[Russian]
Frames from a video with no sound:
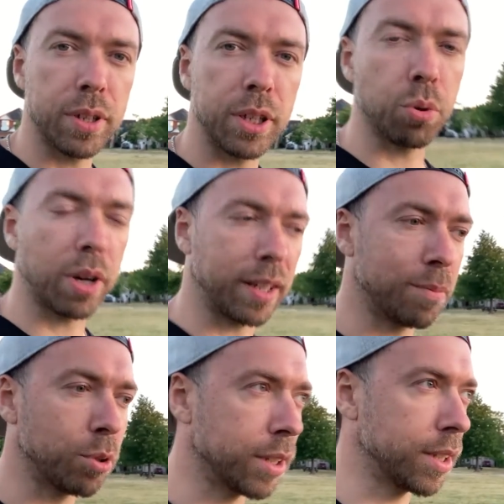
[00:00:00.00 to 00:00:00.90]
и только
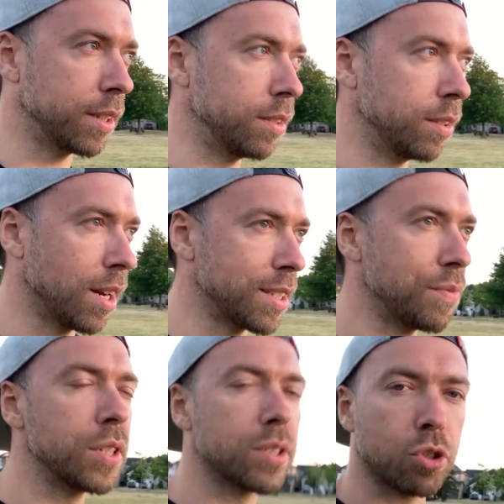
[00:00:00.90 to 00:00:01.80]
этому надо
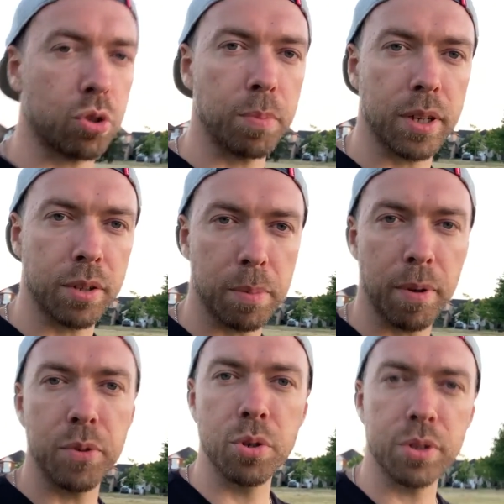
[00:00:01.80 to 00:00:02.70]
развиться, чтобы
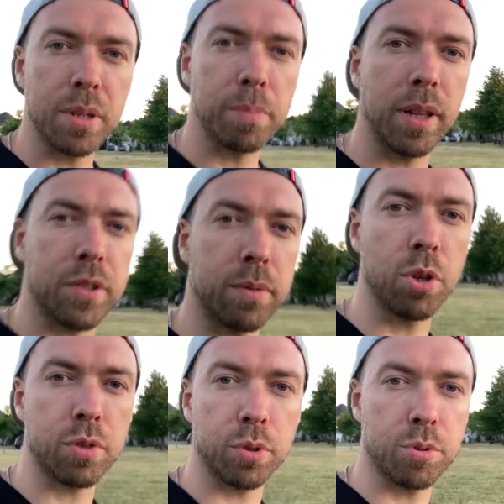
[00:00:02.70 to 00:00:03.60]
тебя видео занимало всего
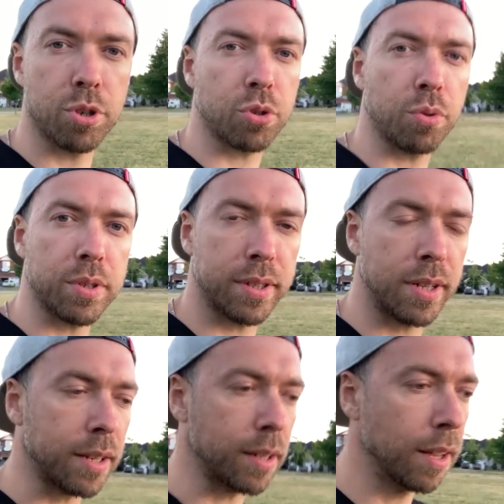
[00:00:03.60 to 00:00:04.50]
лишь 8 часов
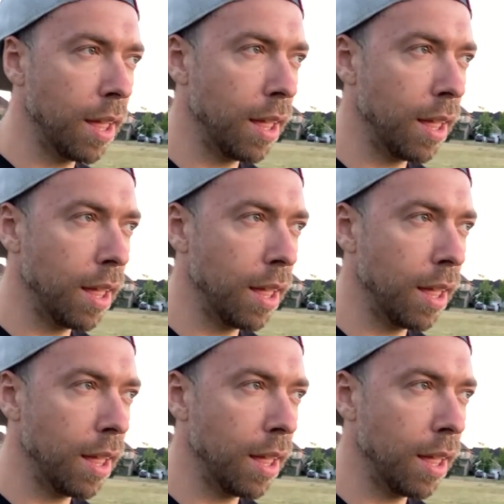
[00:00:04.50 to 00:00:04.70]
создания.